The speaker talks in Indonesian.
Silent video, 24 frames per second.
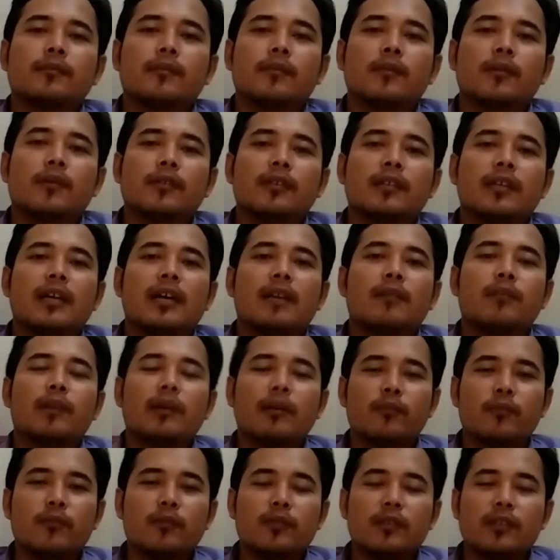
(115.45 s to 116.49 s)
mau jadi
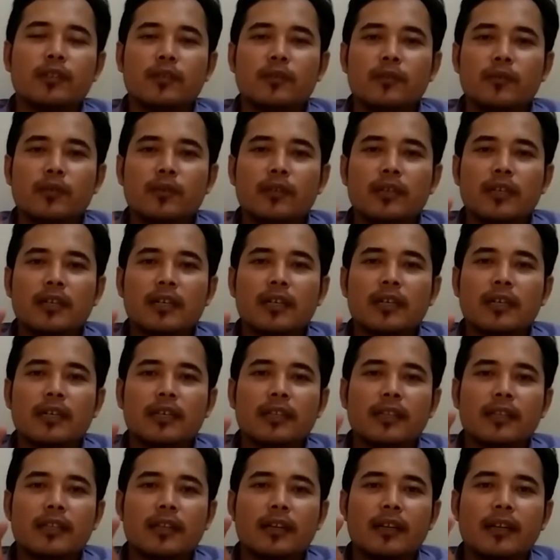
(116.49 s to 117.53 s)
apapun di dunia
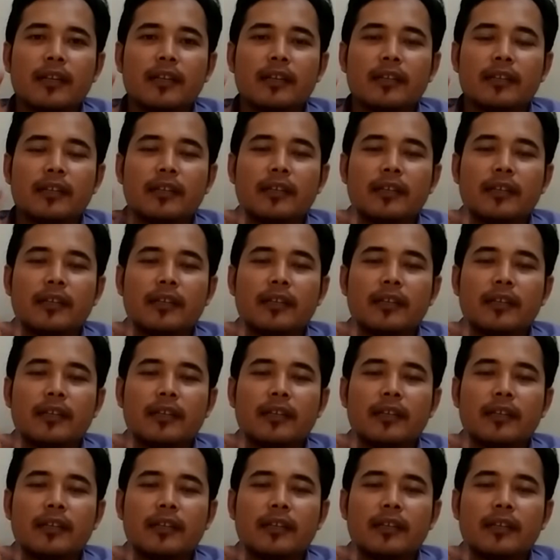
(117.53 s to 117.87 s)
internet